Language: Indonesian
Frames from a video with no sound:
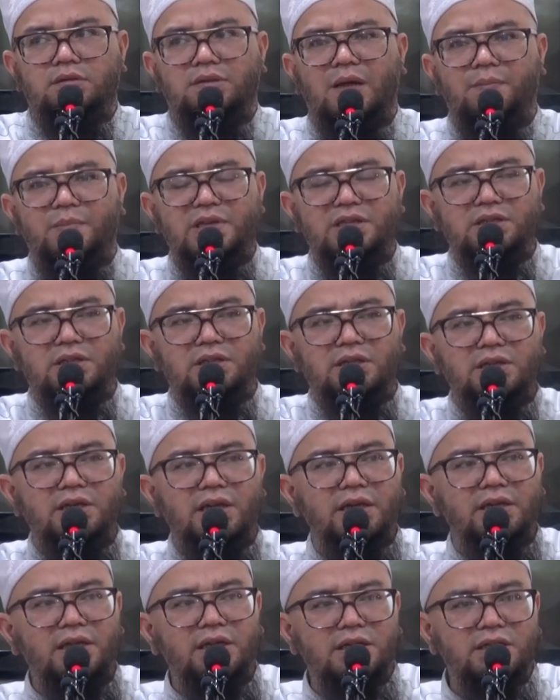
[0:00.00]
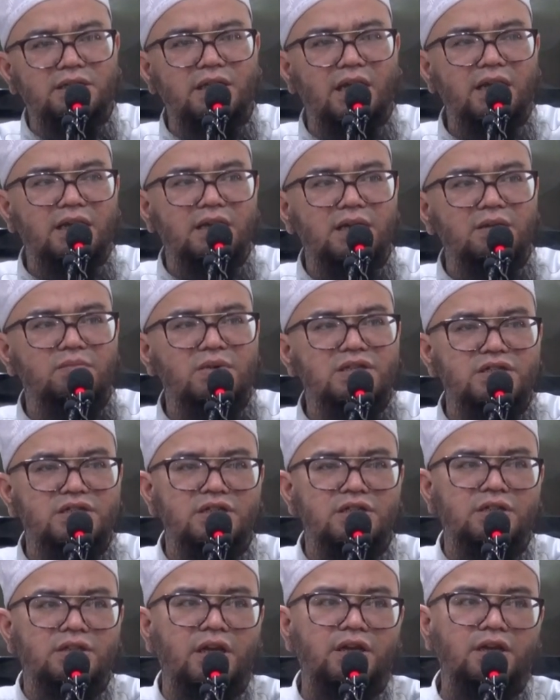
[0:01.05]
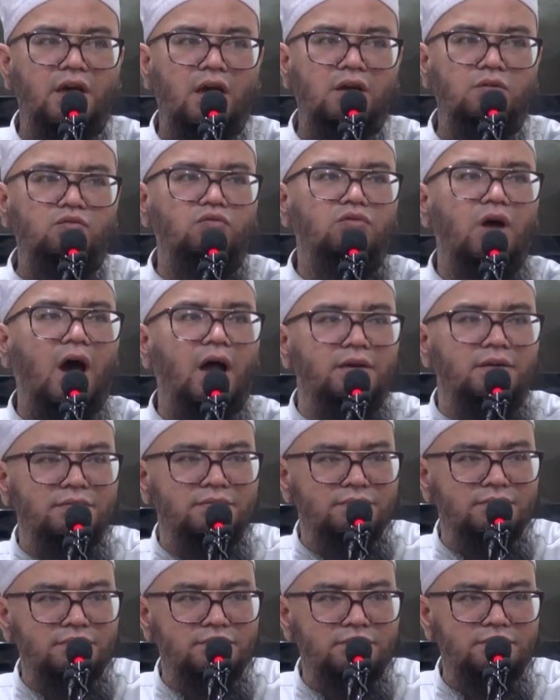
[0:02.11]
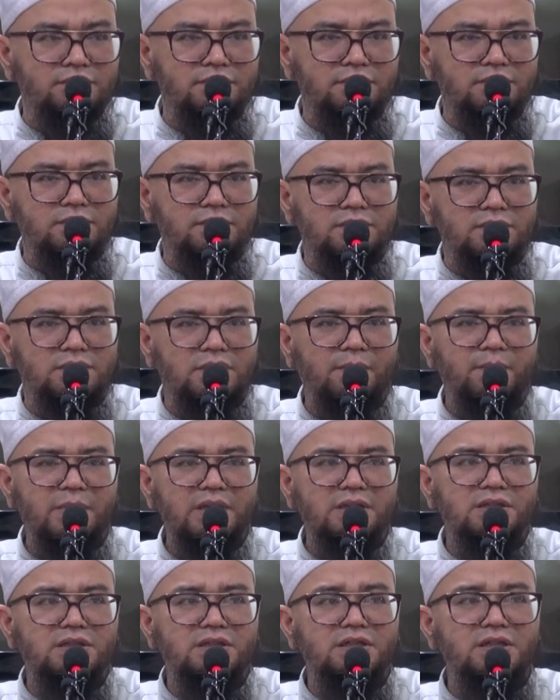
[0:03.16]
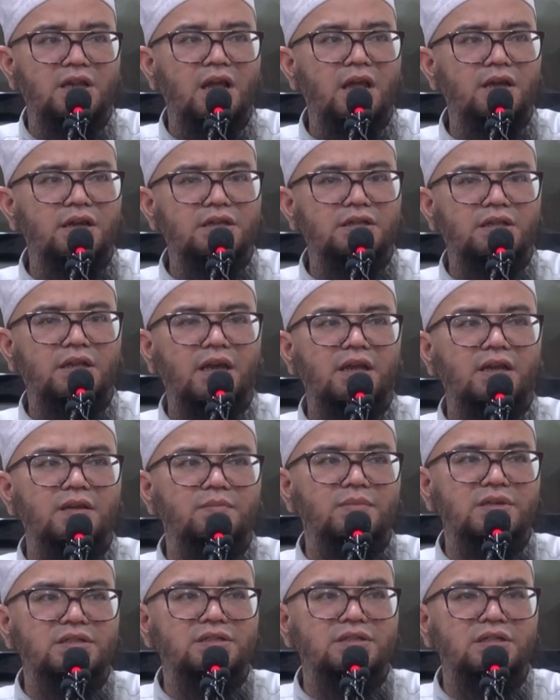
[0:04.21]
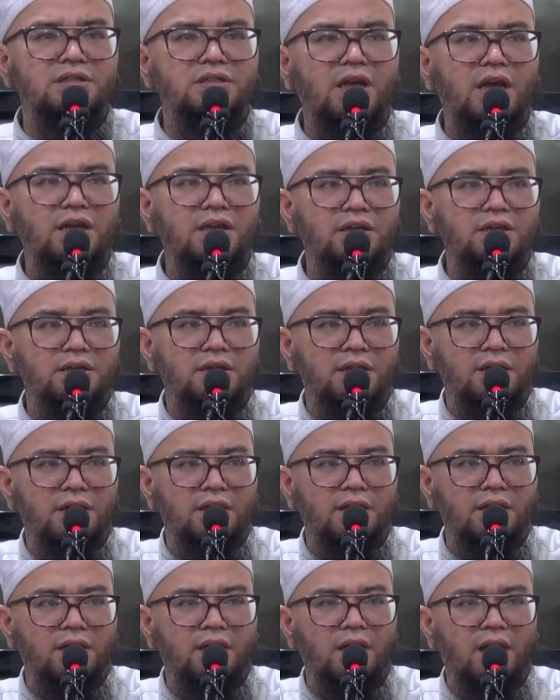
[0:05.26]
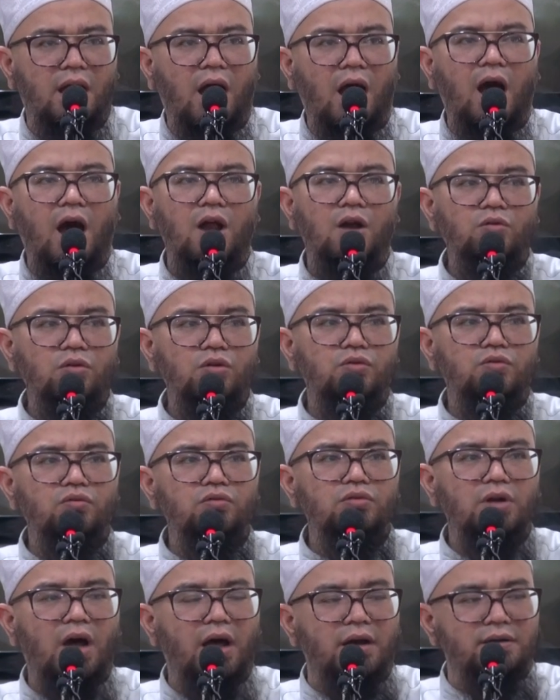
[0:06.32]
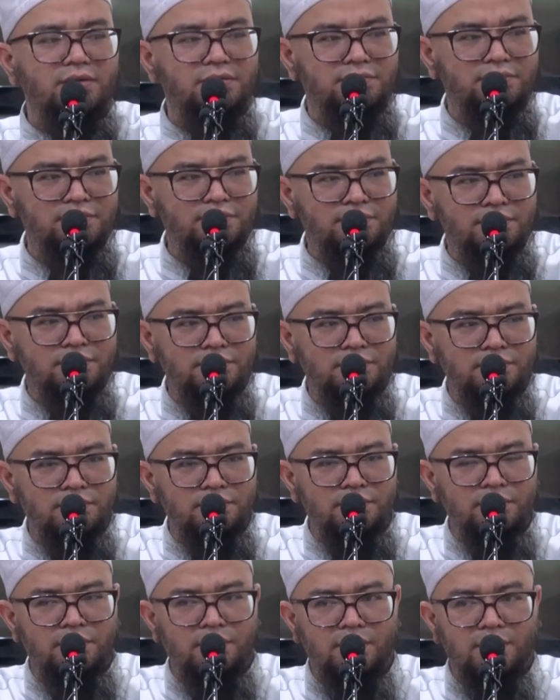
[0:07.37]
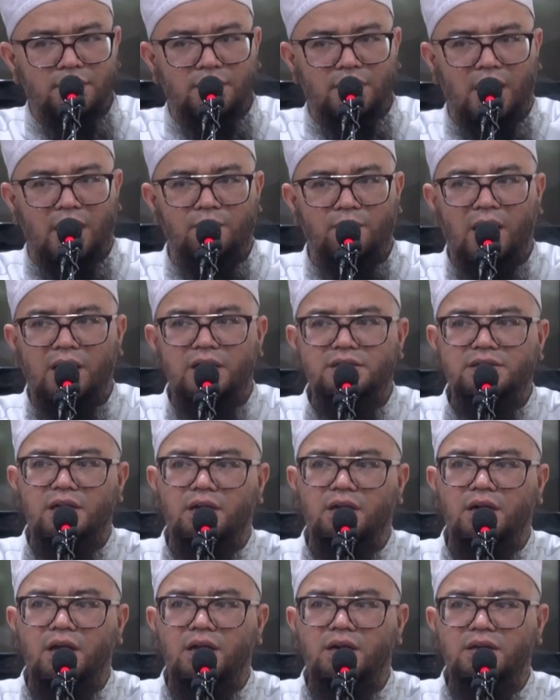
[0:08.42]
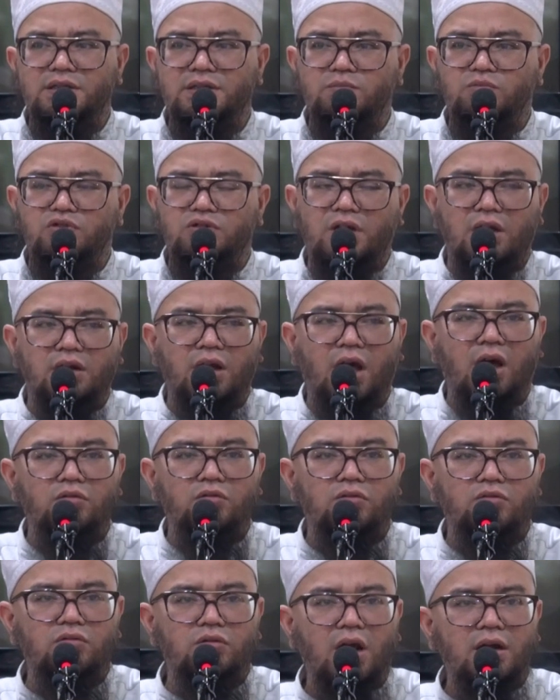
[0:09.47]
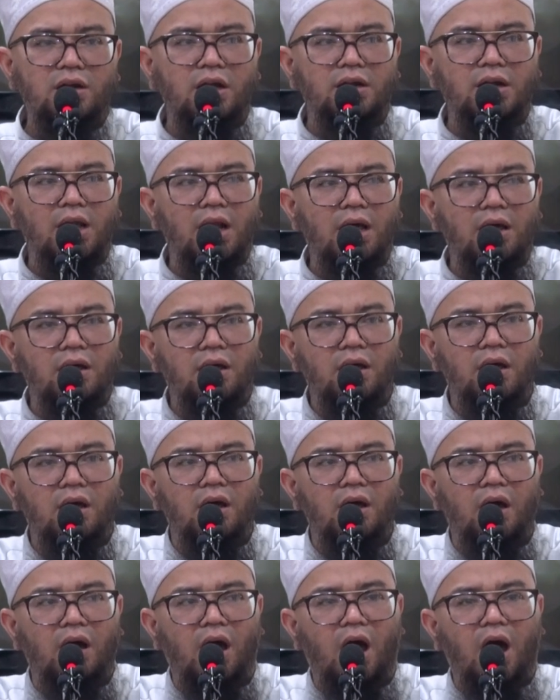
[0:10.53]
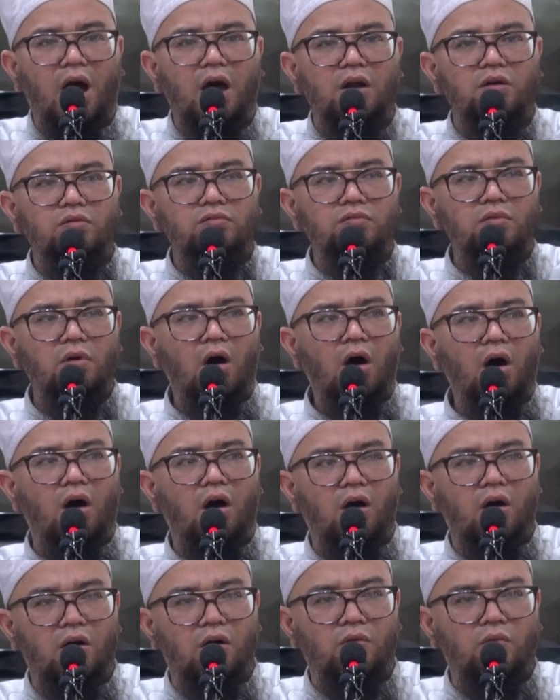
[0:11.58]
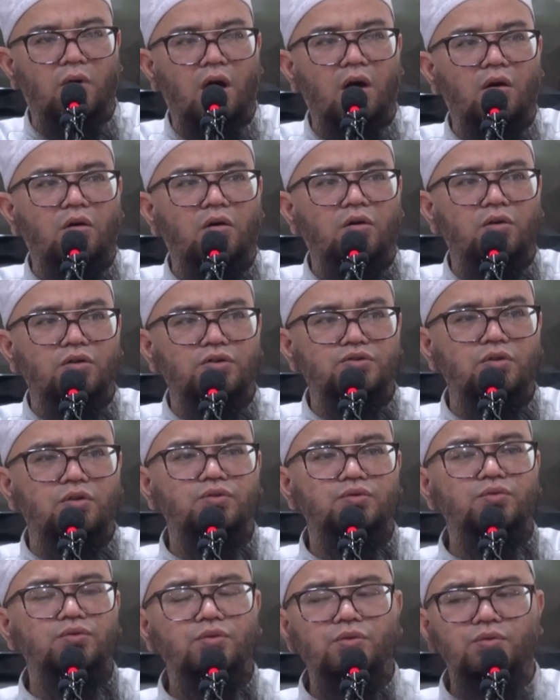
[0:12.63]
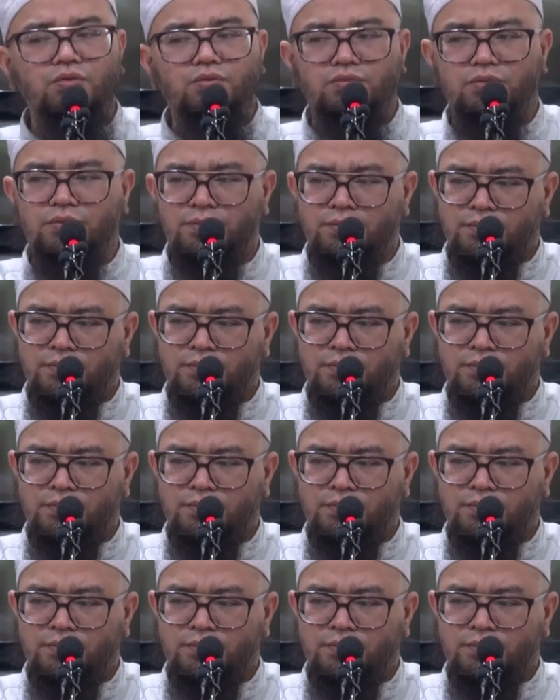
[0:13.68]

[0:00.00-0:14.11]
tapi setidaknya kita ini mencintai Al-Qur'an tapi setidaknya kita ini mencintai ahlul Qur'an dalam hadis yang lain disebutkan ahlul Qur'an adalah ahlullah wa khosotuhu